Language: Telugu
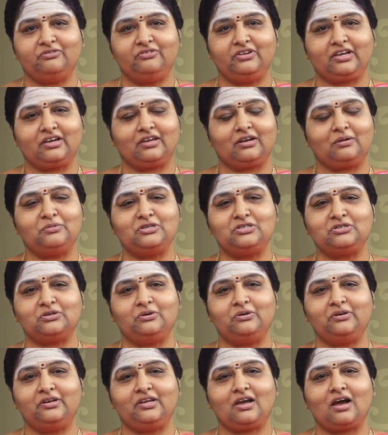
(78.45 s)

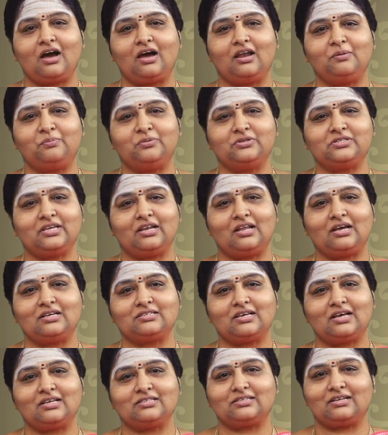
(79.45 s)
విక్రమచోళుని కాలపు
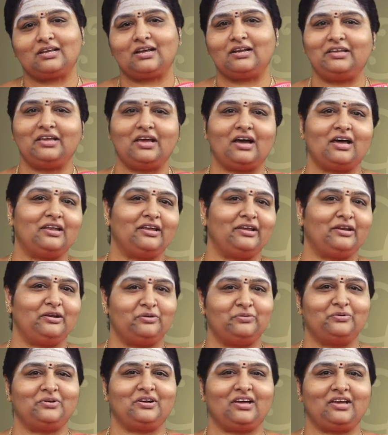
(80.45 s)
శిలాశాసనాలు ఈ
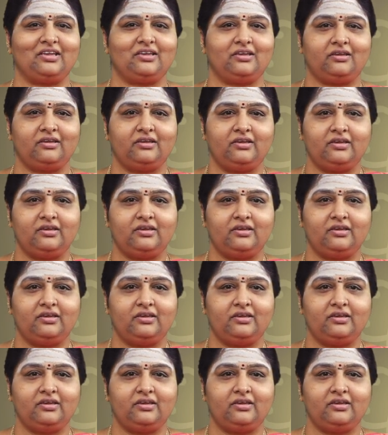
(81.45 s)
ఆలయంలో ఉన్నాయి